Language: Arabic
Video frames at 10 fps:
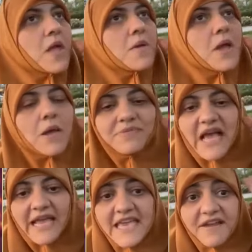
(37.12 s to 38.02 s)
آه، آه،
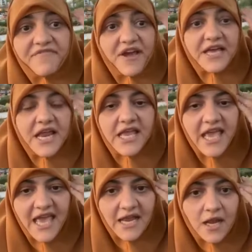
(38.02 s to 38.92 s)
تغيير فكر
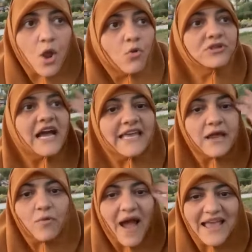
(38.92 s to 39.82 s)
الجيل
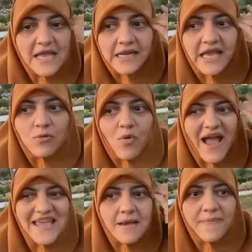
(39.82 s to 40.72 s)
وتغيير وعي الجيل
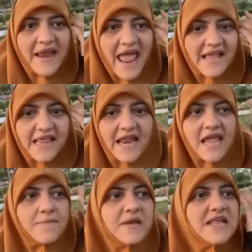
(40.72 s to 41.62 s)
ووعي البنات
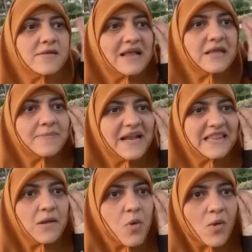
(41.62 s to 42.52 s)
انا يهمني دلوقتي
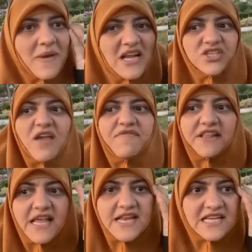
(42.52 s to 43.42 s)
البنات المقبله
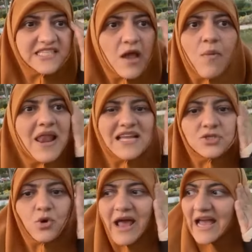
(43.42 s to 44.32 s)
شايفه الدنيا ازاي ولا
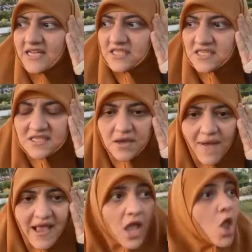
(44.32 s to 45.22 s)
الزوجه حديثه
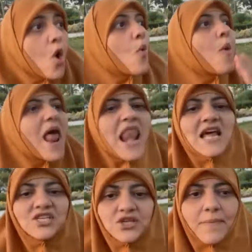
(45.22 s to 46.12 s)
الزواج
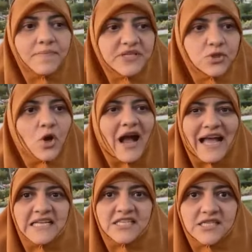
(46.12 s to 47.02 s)
ولا الشاب الزوج
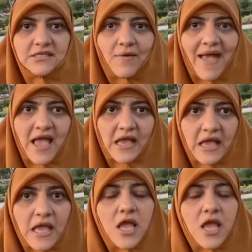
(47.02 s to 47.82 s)
حديث الزواج